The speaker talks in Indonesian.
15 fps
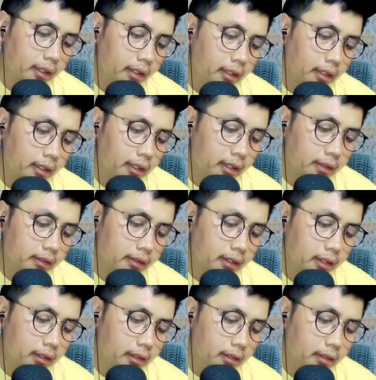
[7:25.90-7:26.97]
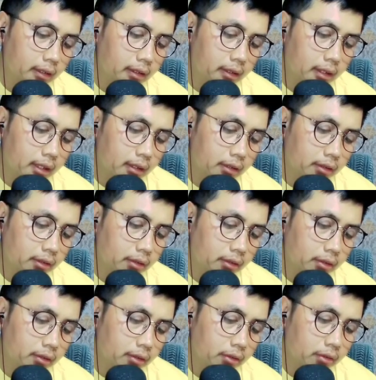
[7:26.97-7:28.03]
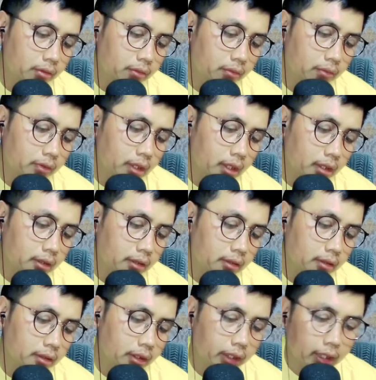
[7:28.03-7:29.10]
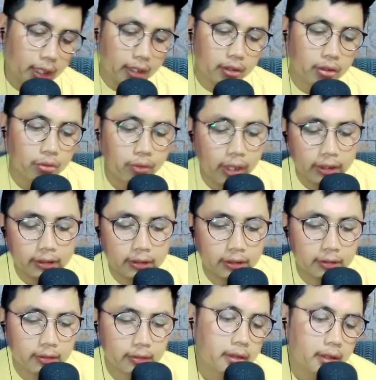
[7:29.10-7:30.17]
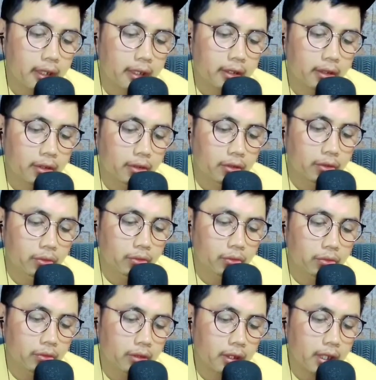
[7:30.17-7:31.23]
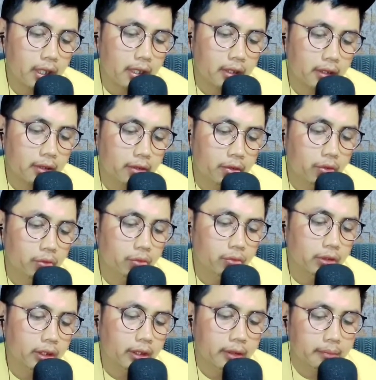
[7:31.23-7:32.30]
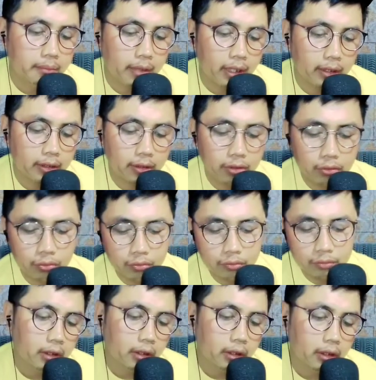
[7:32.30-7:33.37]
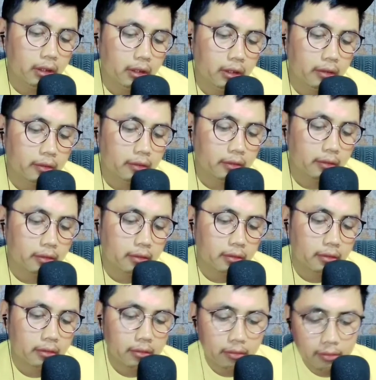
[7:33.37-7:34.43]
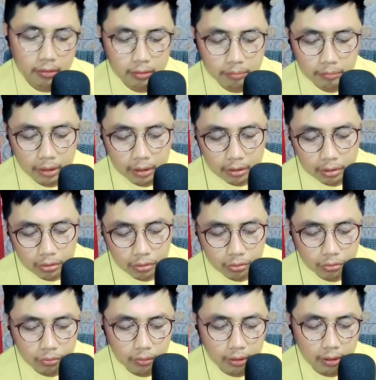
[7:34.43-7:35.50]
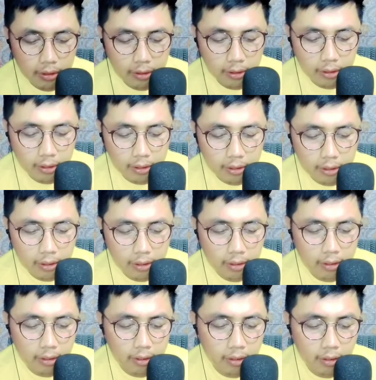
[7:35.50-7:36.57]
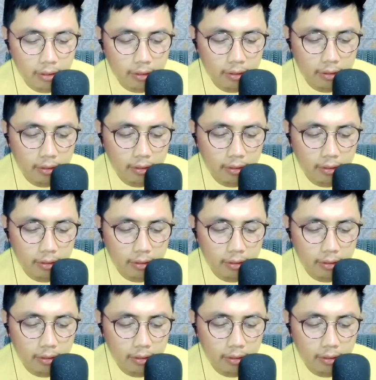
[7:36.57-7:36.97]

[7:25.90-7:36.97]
ini raja ratu ratu ini ratu guys ratu ratu jadi batu ini batu uh,